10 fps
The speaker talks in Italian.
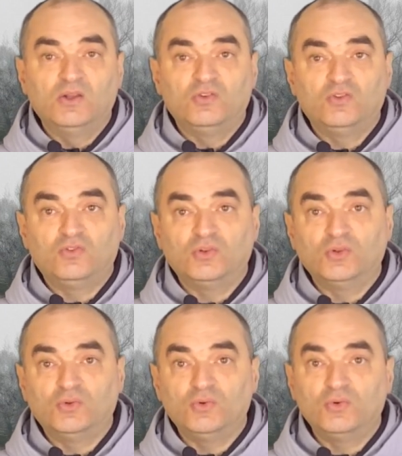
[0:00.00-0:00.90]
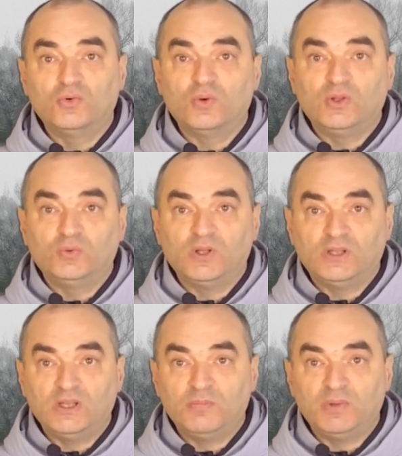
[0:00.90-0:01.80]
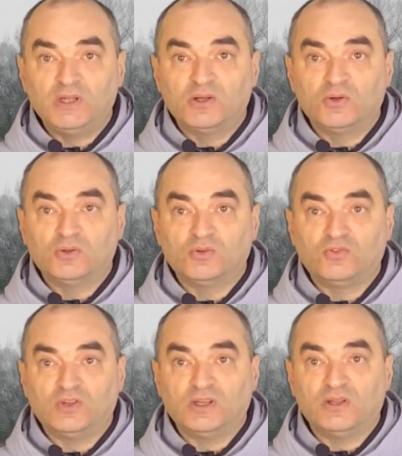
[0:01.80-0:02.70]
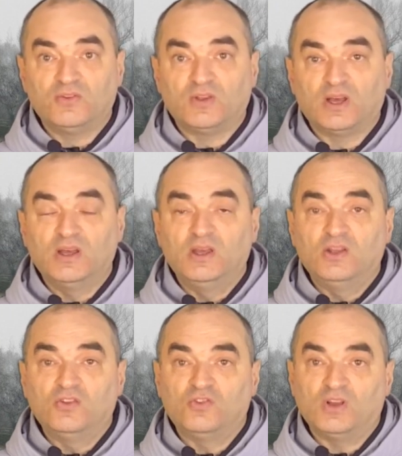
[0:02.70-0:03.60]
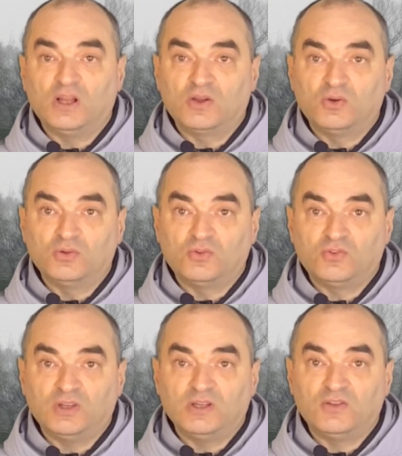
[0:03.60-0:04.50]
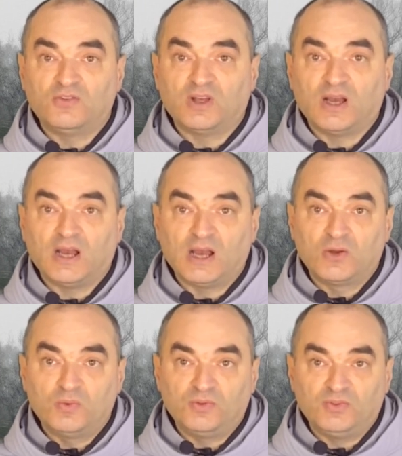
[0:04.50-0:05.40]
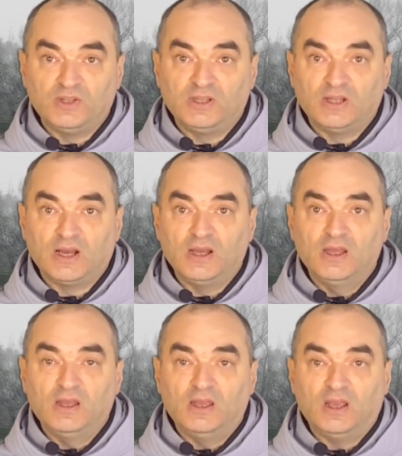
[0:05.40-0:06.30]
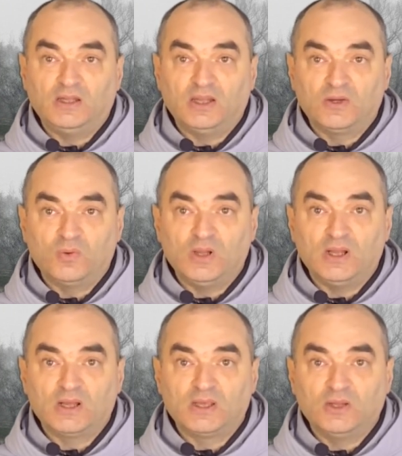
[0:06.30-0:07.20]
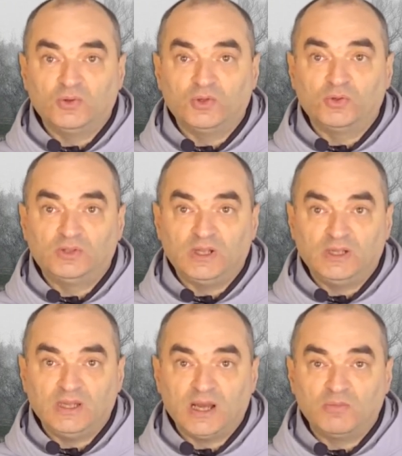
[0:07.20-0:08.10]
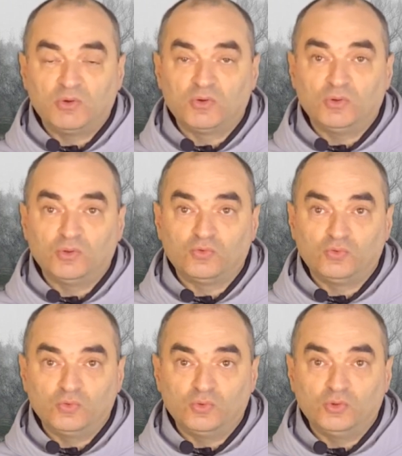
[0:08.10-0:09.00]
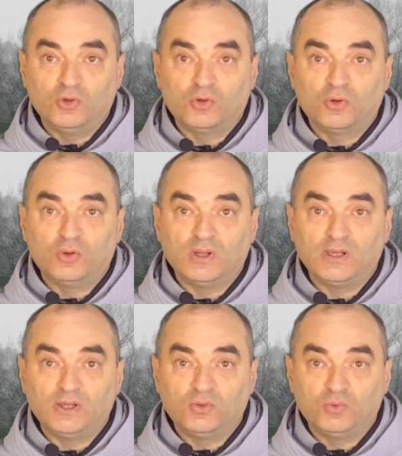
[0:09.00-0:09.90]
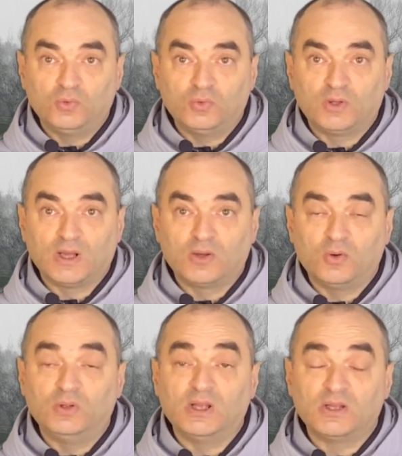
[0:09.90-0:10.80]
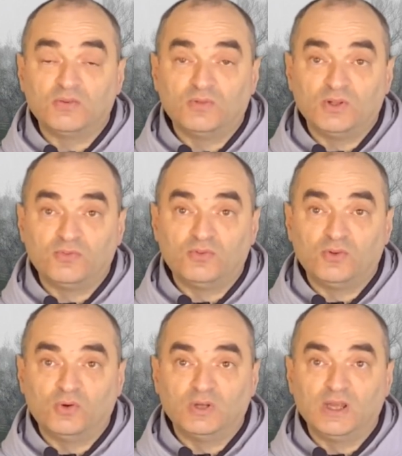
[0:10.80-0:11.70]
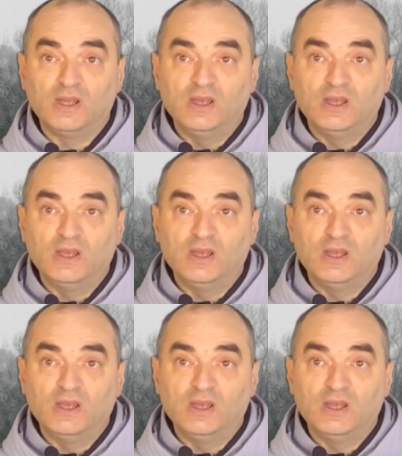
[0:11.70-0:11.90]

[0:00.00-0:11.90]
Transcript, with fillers: Ci sono dunque due tipi di conoscenza. C'è la conoscenza acquisita ed è quella che noi otteniamo con lo studio, con la lettura, con la riflessione,